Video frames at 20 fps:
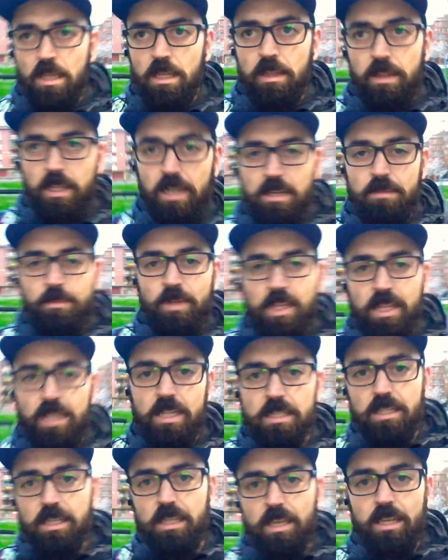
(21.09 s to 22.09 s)
de las
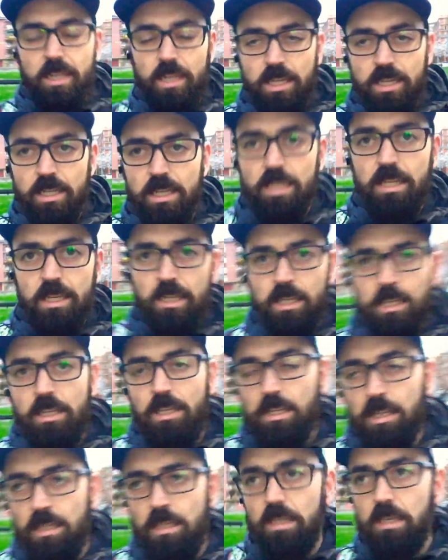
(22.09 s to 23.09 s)
medidas de higiene
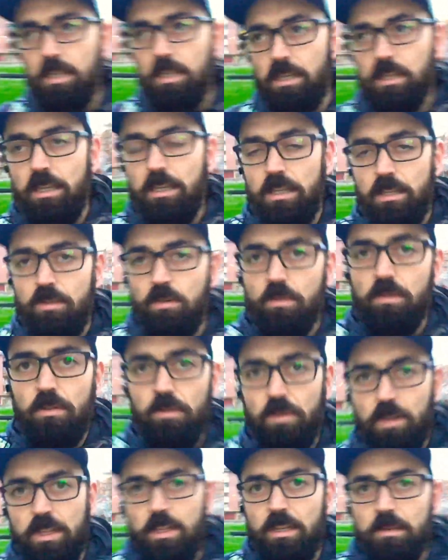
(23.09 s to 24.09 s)
y, y todo lo
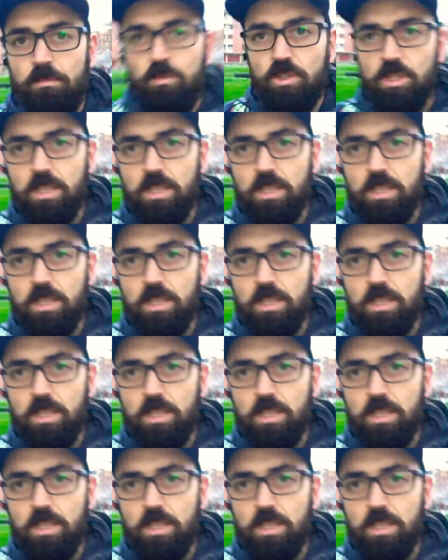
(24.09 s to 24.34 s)
que tenemos